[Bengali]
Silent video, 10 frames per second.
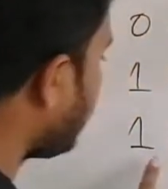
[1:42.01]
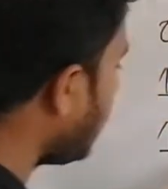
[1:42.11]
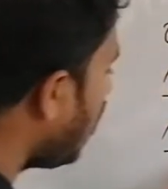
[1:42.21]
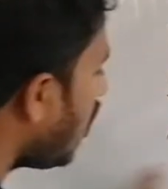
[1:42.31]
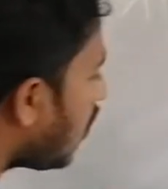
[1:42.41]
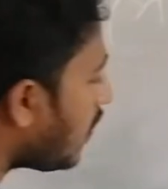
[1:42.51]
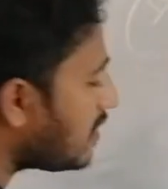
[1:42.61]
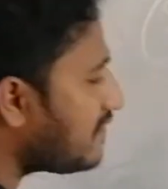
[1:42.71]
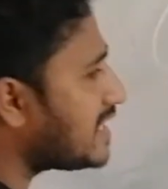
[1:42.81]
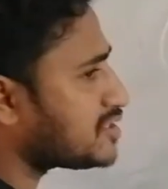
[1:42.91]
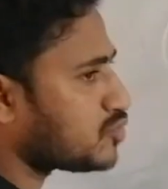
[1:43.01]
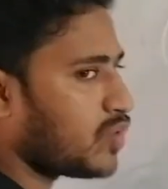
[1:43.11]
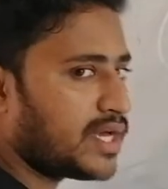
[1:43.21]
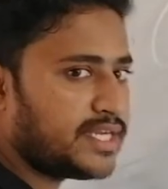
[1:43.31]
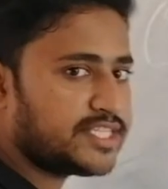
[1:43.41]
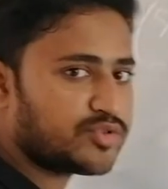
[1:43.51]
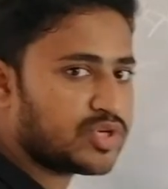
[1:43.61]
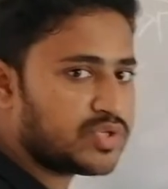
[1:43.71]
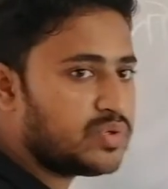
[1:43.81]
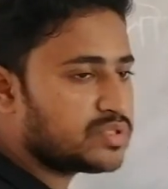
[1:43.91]
হবে ওয়ান প্লাস ওয়ান ইজ
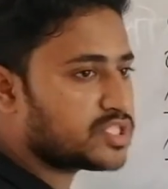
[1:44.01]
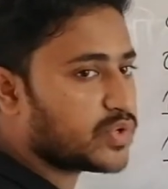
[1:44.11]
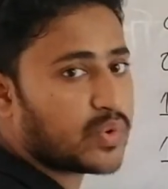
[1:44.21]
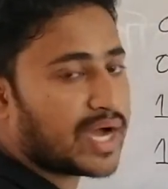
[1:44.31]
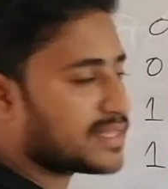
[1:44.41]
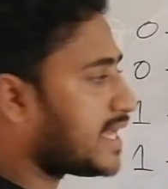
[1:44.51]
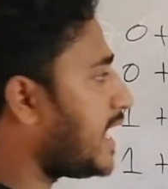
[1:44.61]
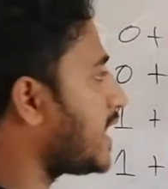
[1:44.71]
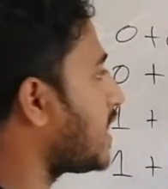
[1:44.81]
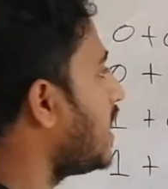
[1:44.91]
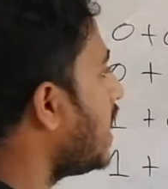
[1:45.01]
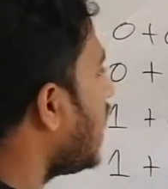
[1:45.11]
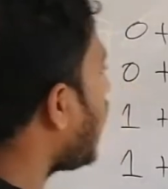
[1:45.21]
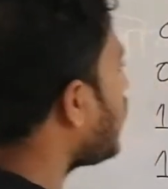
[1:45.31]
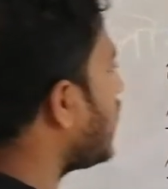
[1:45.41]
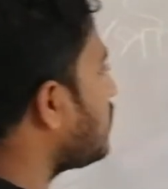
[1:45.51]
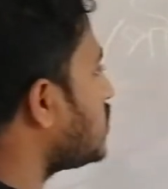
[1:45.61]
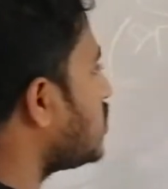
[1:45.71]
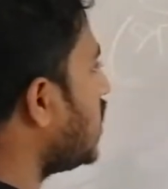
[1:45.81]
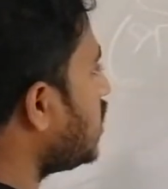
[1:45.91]
ইকুয়াল টু জিরো হাতে এক এখন আমরা
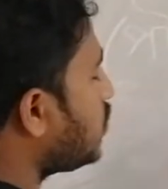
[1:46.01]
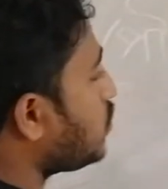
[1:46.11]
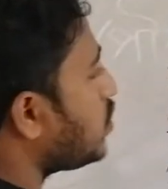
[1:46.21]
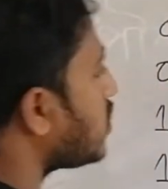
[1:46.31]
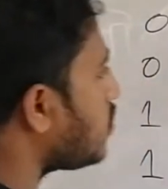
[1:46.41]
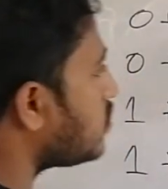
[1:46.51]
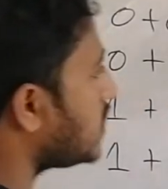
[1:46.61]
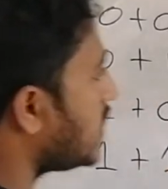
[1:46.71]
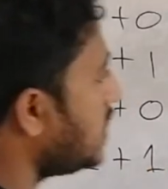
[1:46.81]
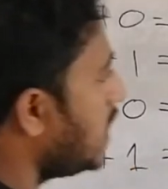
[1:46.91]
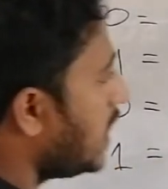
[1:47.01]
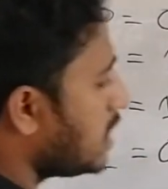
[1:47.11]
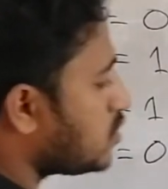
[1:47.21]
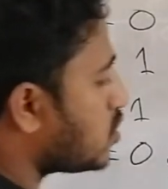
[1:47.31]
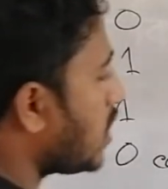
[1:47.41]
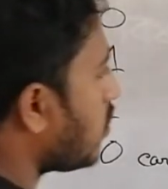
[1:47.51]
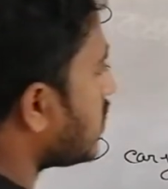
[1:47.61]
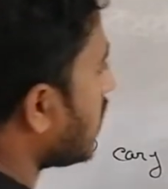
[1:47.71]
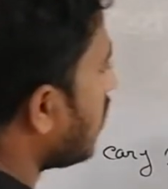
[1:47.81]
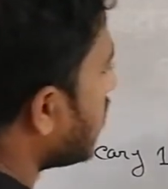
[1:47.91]
যদি এই সূত্রটা অনুযায়ী যোগটা করি
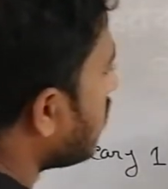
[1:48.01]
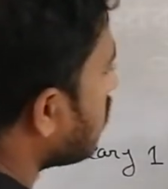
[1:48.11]
তাহলে কি